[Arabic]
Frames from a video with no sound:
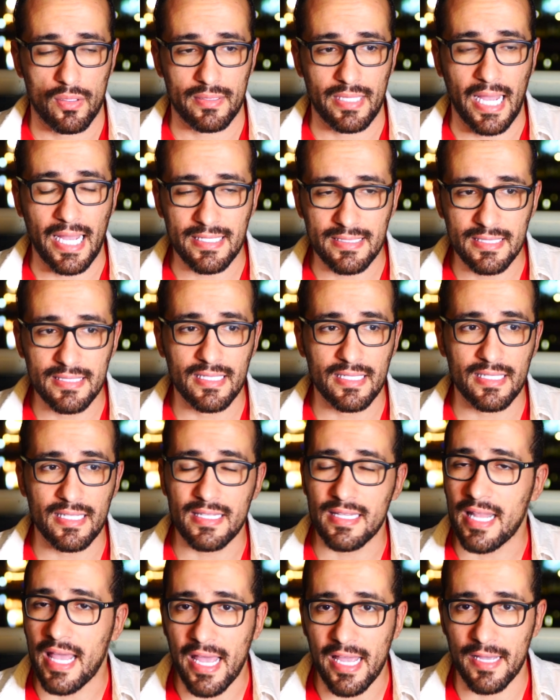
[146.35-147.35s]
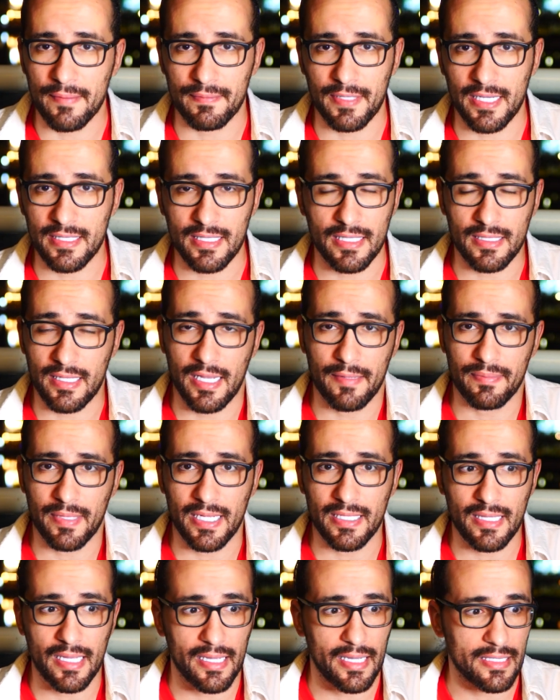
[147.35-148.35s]
تحديدا النهايه بتاعتها النهايه
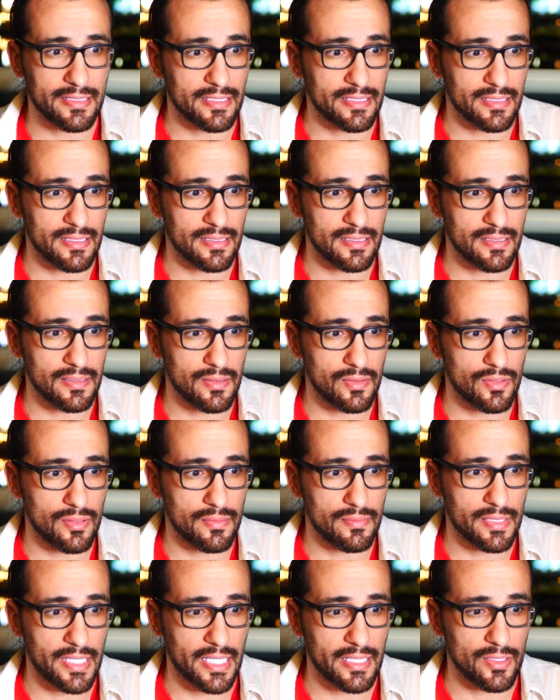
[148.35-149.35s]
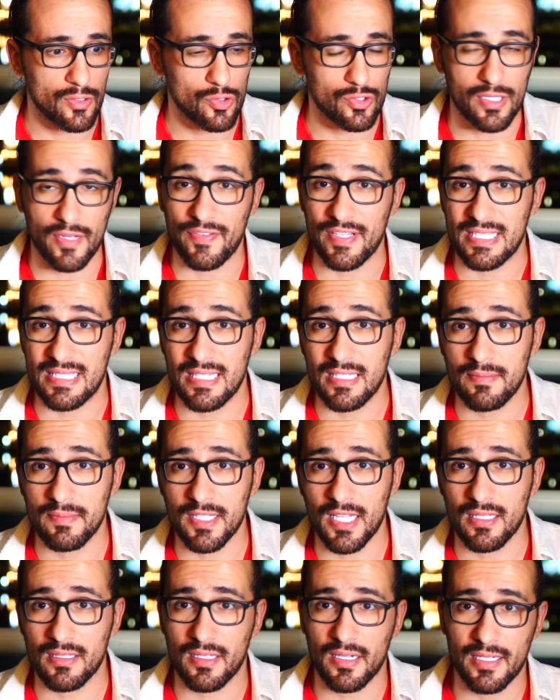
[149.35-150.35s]
بتاعتها يعني يعني استفزت
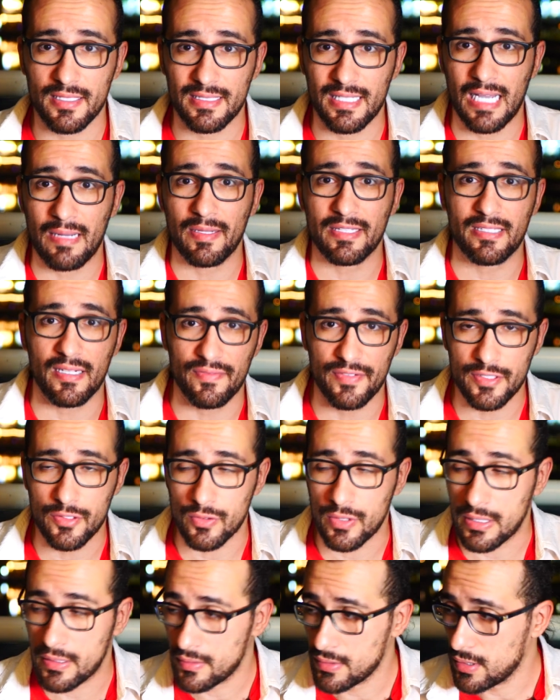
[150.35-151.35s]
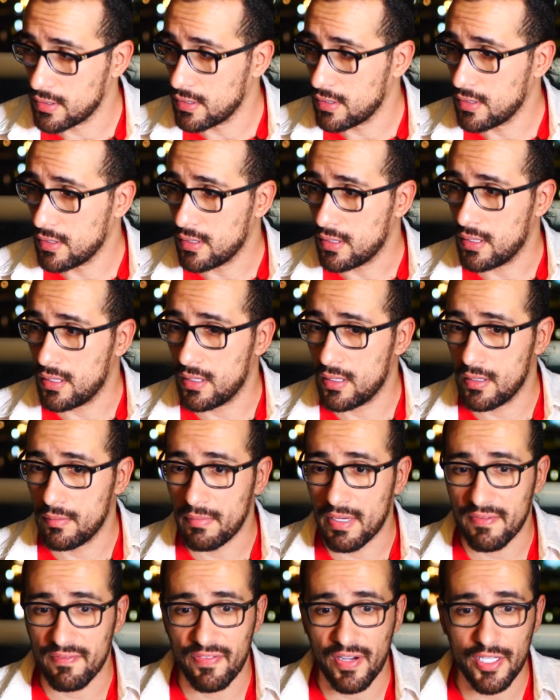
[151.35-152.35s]
منها لدرجه ان انا عملت الفيديو ده آه،
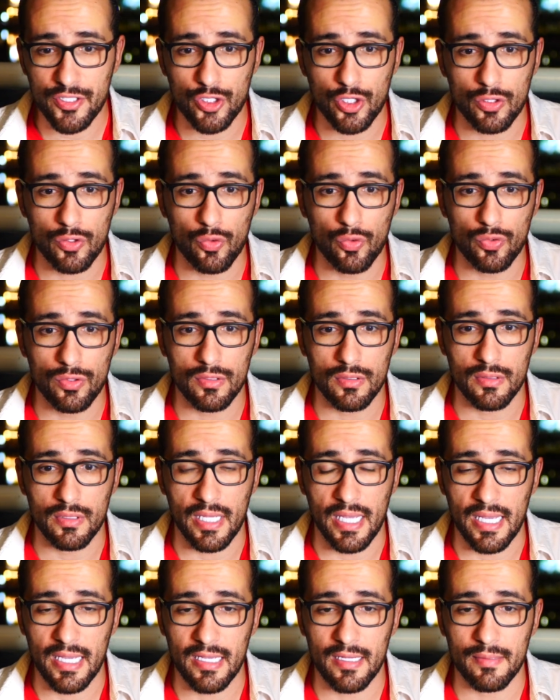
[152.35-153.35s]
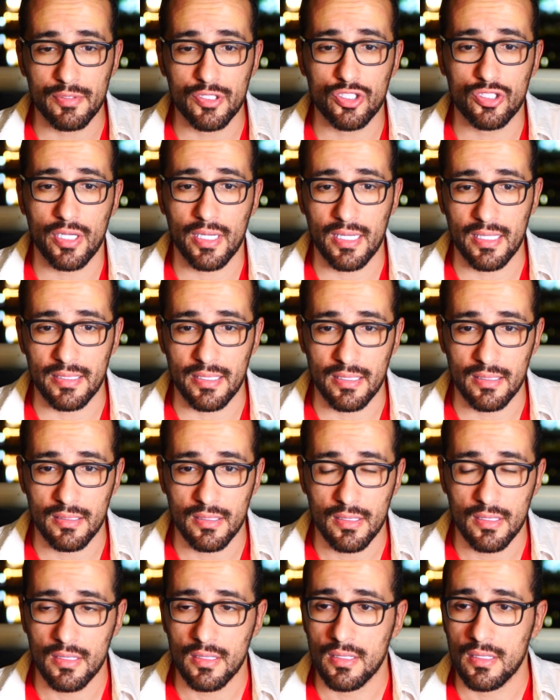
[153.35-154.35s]
ما ينفعش يكون نهايه بالشكل ده
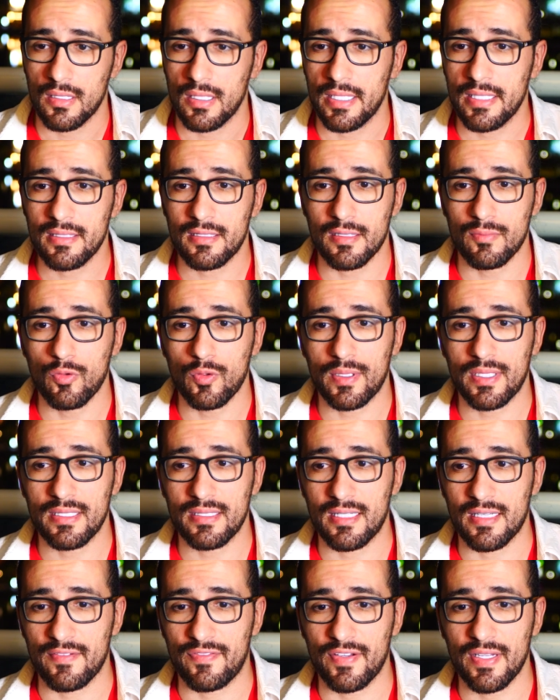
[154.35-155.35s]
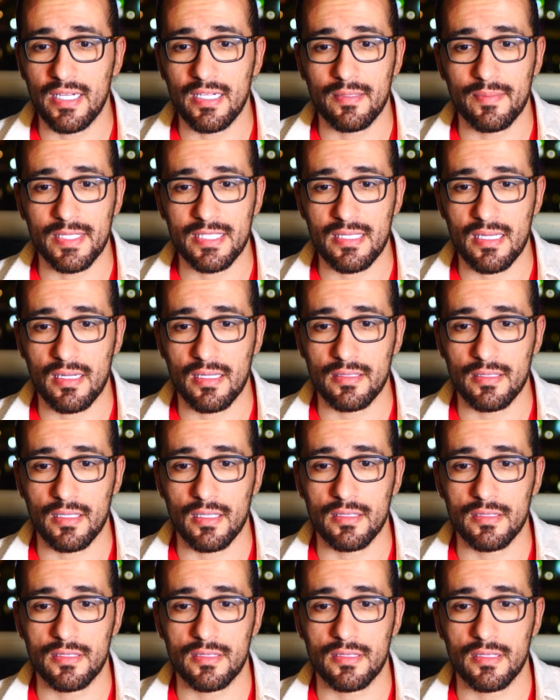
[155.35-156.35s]
انت ممكن تقفل لي مثلا
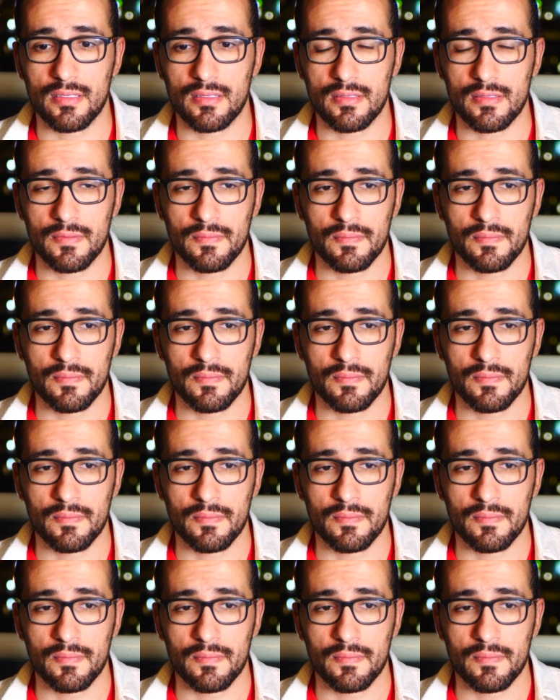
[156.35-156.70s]
قصه